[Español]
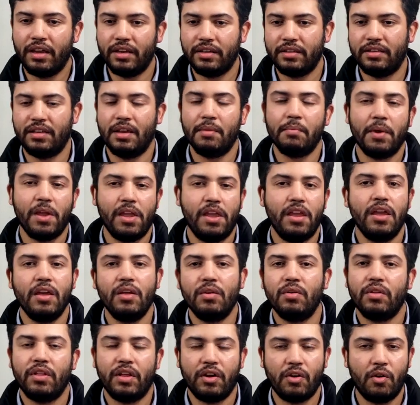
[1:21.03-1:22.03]
ese
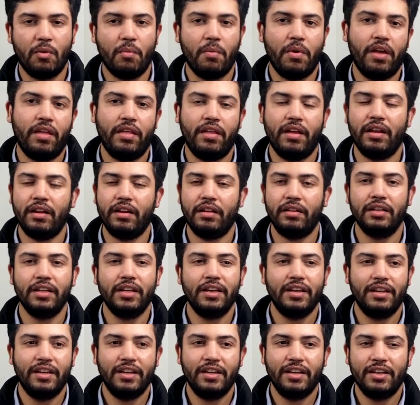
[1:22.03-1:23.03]
apellido de comedia
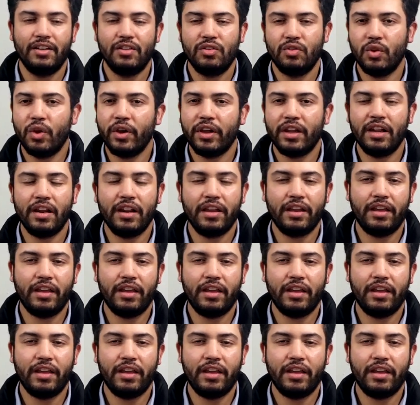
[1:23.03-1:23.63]
no es que le